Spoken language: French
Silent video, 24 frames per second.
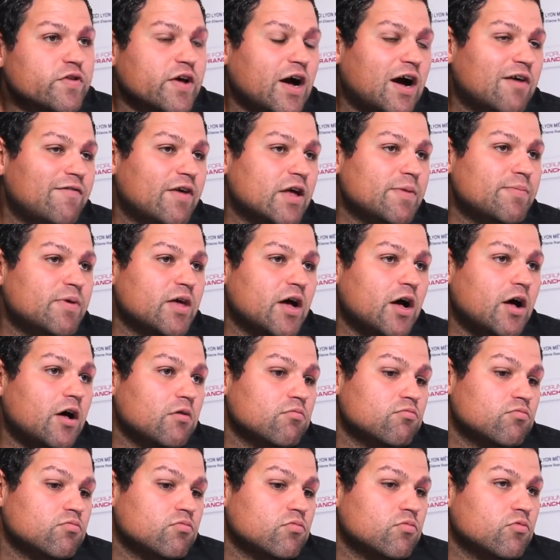travaille bien
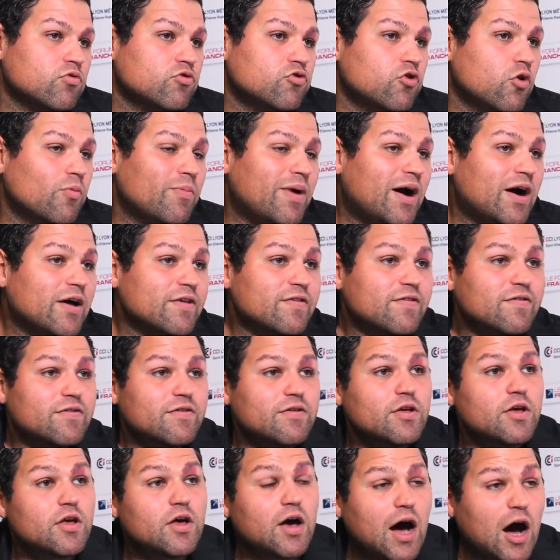de mars
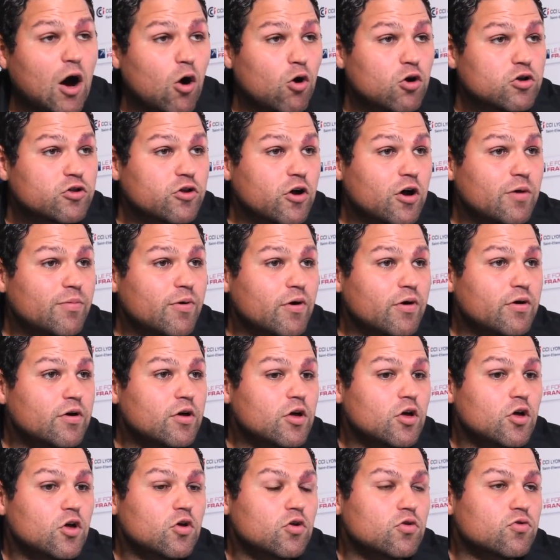à octobre.
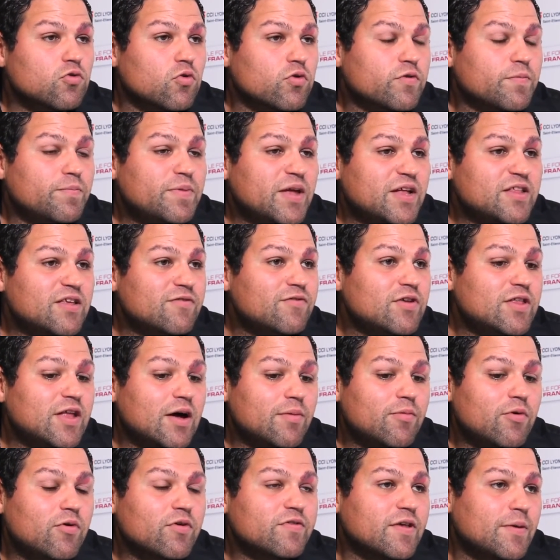Donc bien
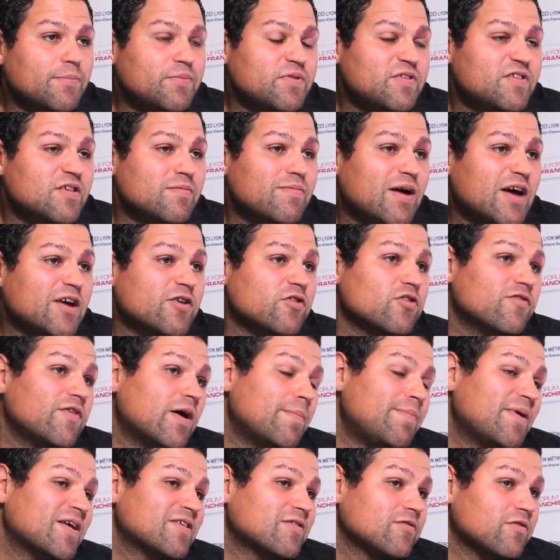évidemment, Simplicy Bike ne va
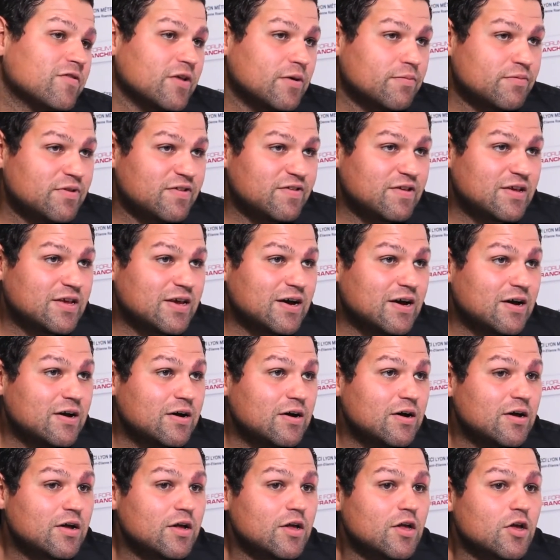pas sans Simplicy Car,
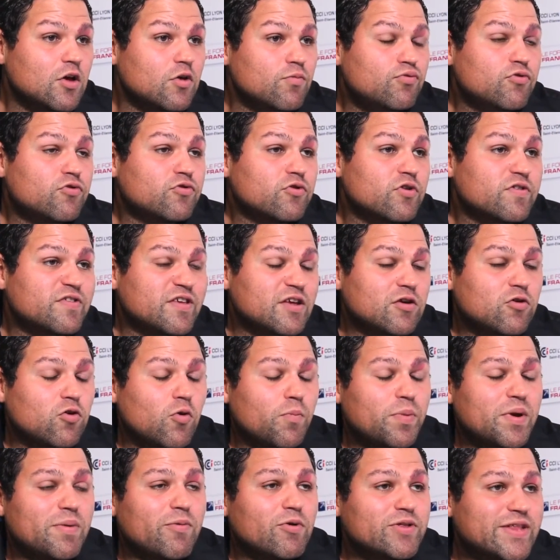puisque c'est une
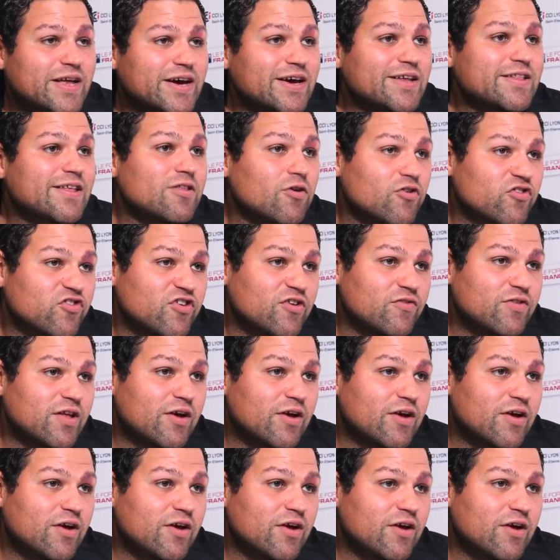complémentarité dans le chiffre